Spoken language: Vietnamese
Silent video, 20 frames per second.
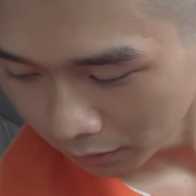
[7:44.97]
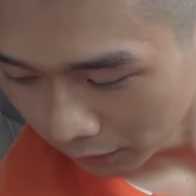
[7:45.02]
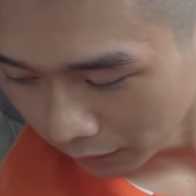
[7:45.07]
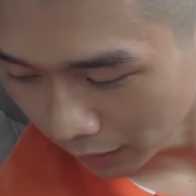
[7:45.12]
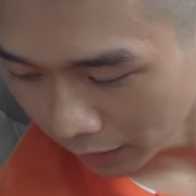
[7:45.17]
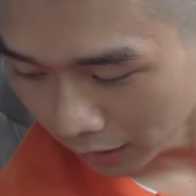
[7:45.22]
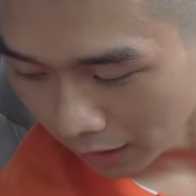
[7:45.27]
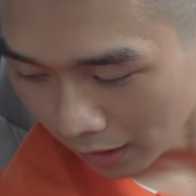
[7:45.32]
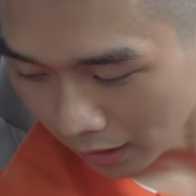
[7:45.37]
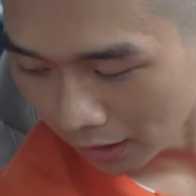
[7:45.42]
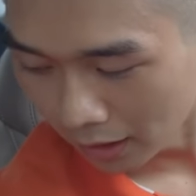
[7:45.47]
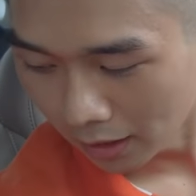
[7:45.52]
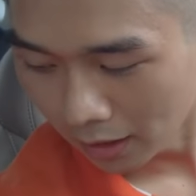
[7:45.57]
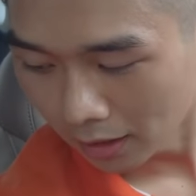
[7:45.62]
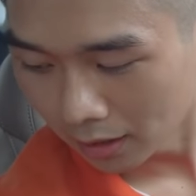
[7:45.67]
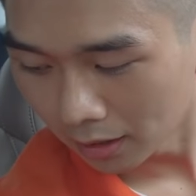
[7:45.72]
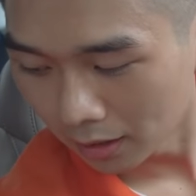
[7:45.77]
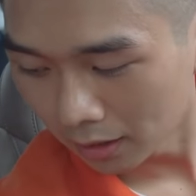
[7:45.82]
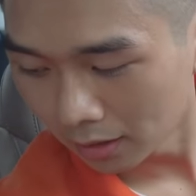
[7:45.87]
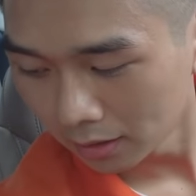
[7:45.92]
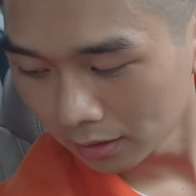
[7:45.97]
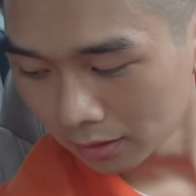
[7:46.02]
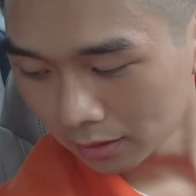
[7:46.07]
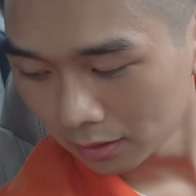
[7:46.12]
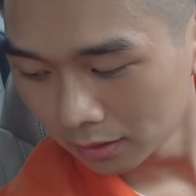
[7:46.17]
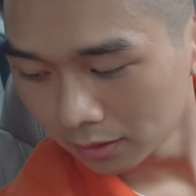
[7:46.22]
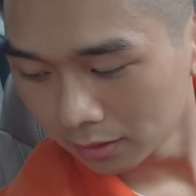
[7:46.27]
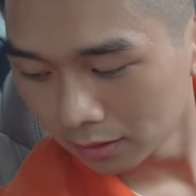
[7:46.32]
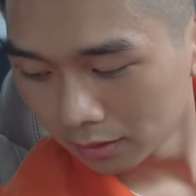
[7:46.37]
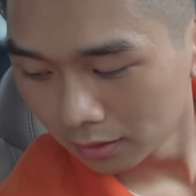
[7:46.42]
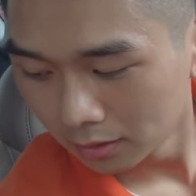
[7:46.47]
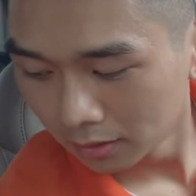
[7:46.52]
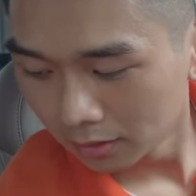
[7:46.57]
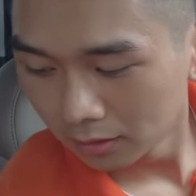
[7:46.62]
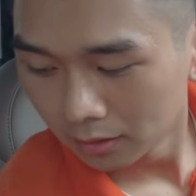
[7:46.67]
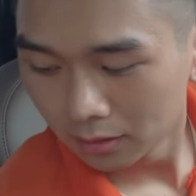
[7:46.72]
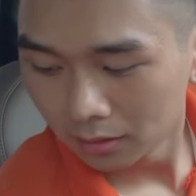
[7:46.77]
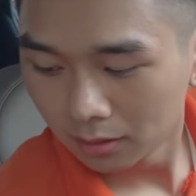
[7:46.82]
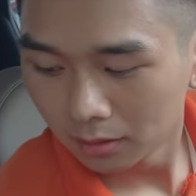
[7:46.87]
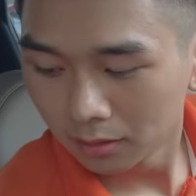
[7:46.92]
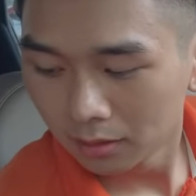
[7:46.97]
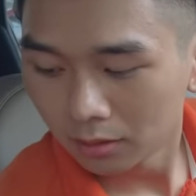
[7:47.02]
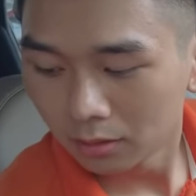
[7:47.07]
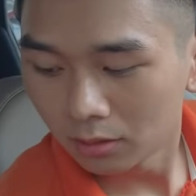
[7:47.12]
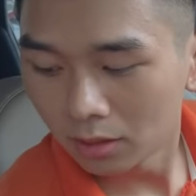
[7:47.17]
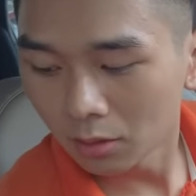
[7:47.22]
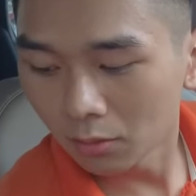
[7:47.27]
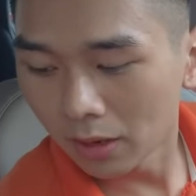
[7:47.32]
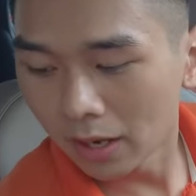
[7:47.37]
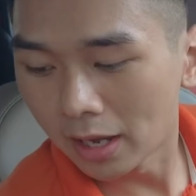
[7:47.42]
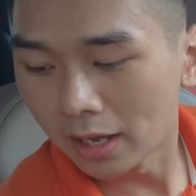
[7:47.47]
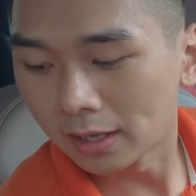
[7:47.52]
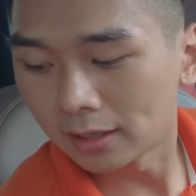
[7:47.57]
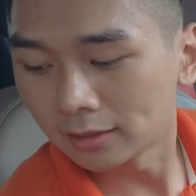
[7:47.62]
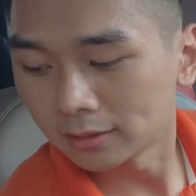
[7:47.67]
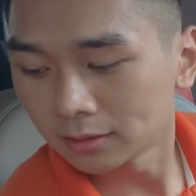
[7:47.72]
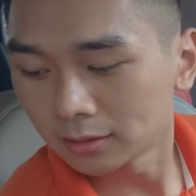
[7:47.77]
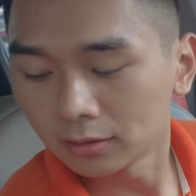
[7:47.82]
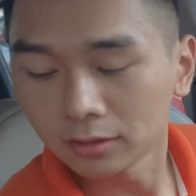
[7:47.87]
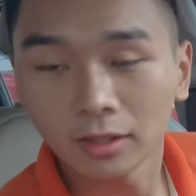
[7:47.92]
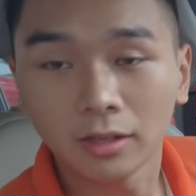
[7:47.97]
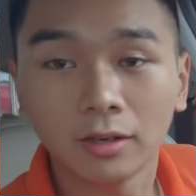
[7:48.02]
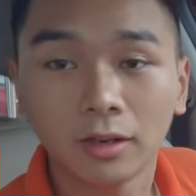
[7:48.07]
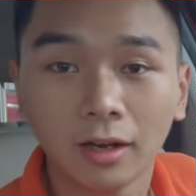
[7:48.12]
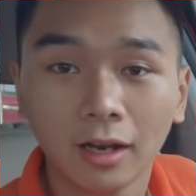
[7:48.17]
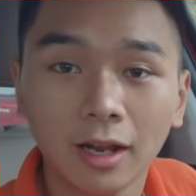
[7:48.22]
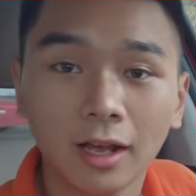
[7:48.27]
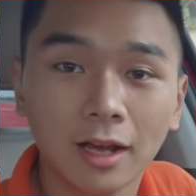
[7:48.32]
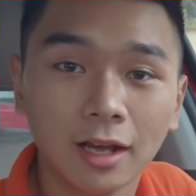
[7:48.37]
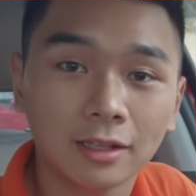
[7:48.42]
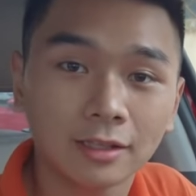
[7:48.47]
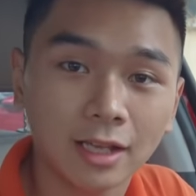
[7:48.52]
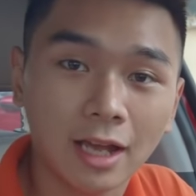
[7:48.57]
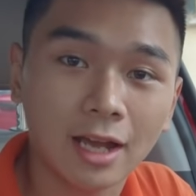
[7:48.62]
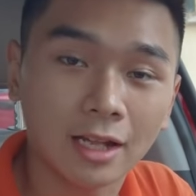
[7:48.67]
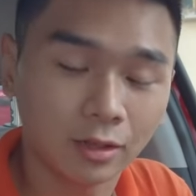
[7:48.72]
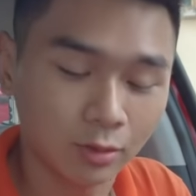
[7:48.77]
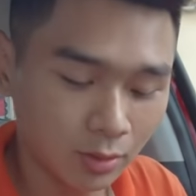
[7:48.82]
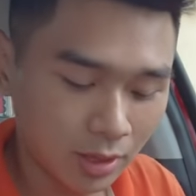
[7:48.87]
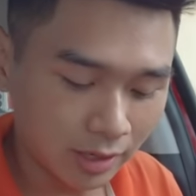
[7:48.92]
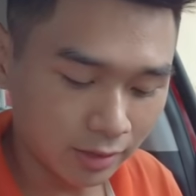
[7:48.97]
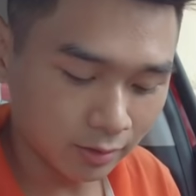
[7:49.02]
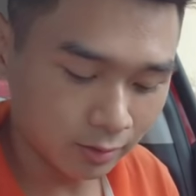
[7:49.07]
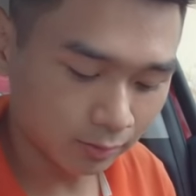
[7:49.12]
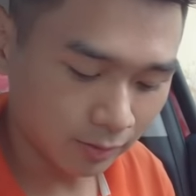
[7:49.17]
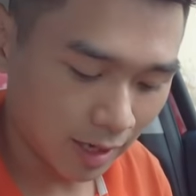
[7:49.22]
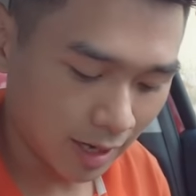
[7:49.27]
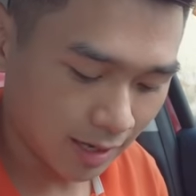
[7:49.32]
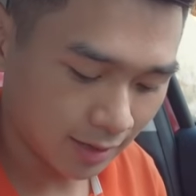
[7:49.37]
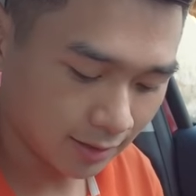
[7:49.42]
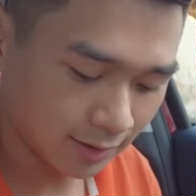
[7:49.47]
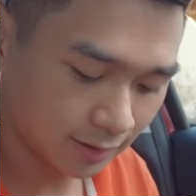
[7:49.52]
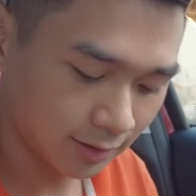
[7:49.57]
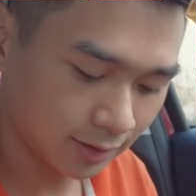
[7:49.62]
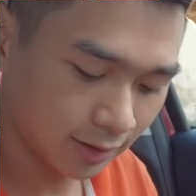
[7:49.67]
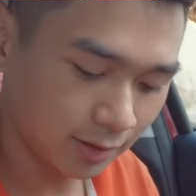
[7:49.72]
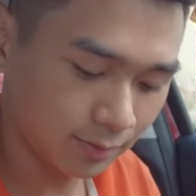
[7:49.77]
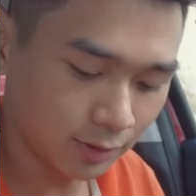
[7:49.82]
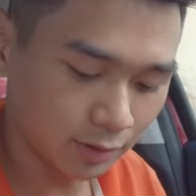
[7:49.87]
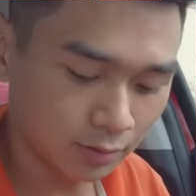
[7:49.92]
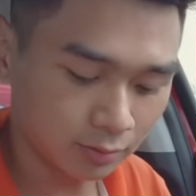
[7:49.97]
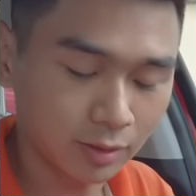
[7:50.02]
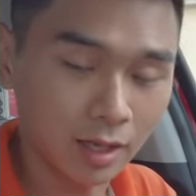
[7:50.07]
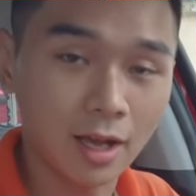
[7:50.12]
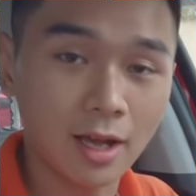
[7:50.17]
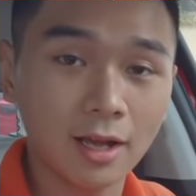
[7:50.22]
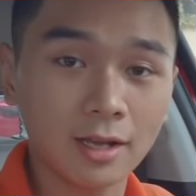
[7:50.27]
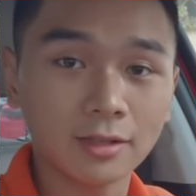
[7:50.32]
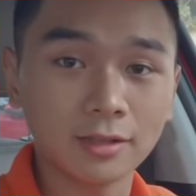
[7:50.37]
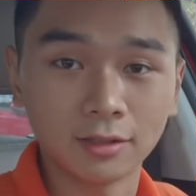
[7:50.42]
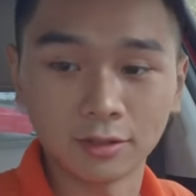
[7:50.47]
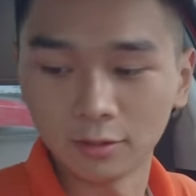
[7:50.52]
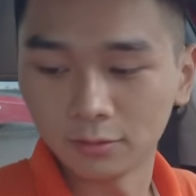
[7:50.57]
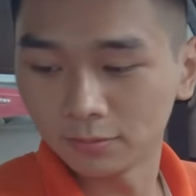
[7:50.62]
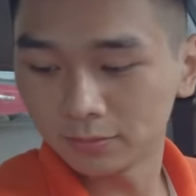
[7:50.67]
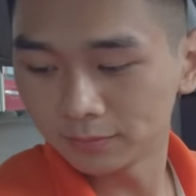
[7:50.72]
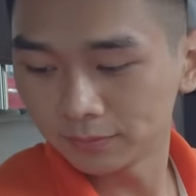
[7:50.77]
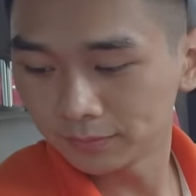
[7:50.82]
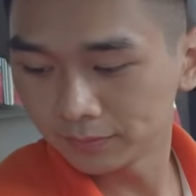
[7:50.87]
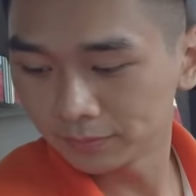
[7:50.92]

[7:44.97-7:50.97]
Vậy là hoa quả có thể nói là sẽ an toàn cho chúng ta khi mà chúng ta sử dụng.